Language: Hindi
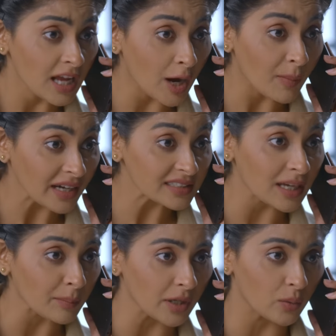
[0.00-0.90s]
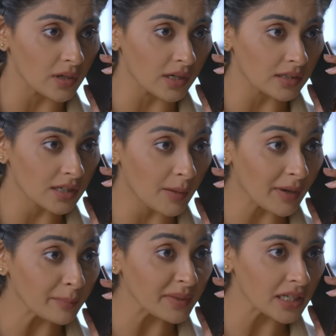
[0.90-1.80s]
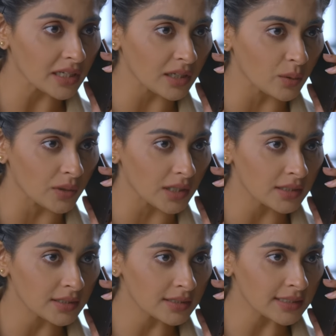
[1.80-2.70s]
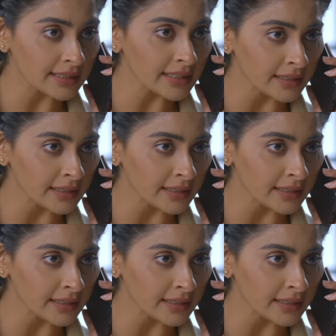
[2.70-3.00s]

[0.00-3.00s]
हमारे सामने होगा हमारे बिना नहीं होगा ठीक